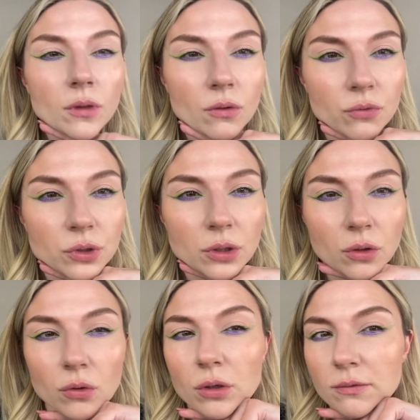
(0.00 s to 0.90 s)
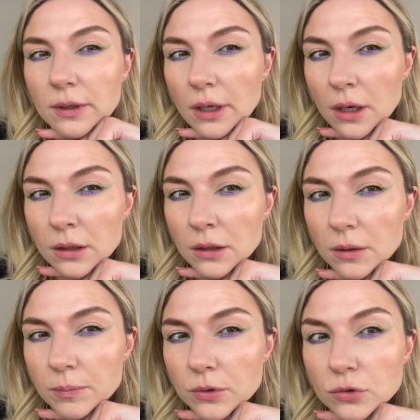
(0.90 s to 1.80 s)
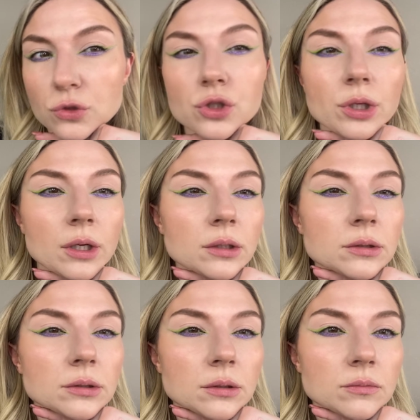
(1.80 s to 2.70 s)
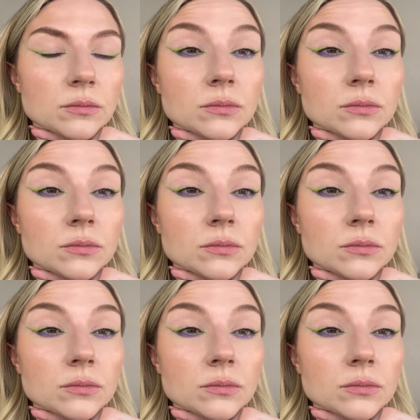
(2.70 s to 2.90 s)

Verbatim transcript: Вот такой вариант получается.